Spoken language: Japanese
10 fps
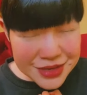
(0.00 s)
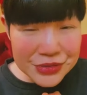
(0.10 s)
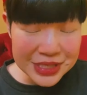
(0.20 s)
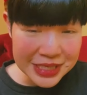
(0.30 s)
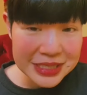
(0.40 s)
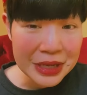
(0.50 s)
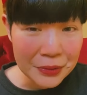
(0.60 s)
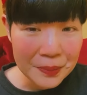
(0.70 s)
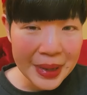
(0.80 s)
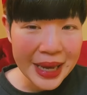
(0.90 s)
え勇気いった
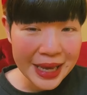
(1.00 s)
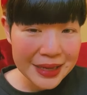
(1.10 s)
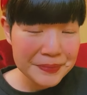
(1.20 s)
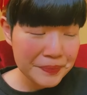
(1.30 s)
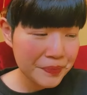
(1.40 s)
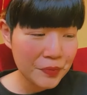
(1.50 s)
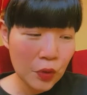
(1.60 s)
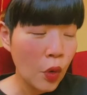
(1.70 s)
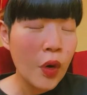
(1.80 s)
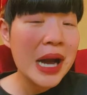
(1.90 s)
の、前。も
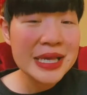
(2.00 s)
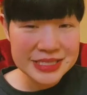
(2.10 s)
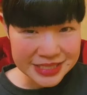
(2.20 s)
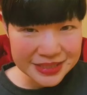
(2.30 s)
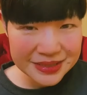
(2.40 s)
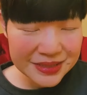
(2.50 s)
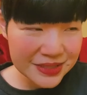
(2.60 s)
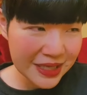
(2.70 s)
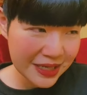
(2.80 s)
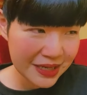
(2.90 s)
う怖いし、
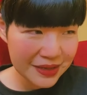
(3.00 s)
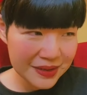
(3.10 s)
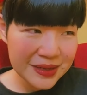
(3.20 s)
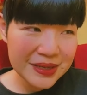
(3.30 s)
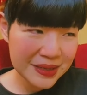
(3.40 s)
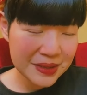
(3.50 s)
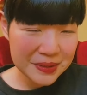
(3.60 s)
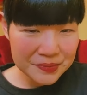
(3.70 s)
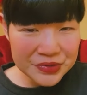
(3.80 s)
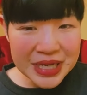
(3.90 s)
なんか、
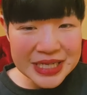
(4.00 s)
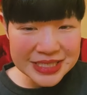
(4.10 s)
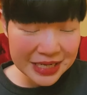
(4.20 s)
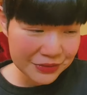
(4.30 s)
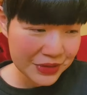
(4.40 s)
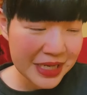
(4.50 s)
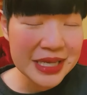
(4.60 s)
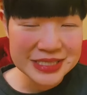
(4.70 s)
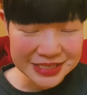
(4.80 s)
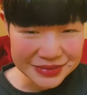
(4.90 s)
無限にされるの嫌
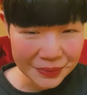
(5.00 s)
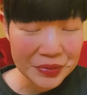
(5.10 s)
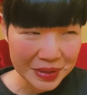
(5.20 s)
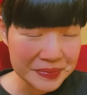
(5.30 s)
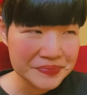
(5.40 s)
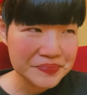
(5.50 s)
だし、と思って。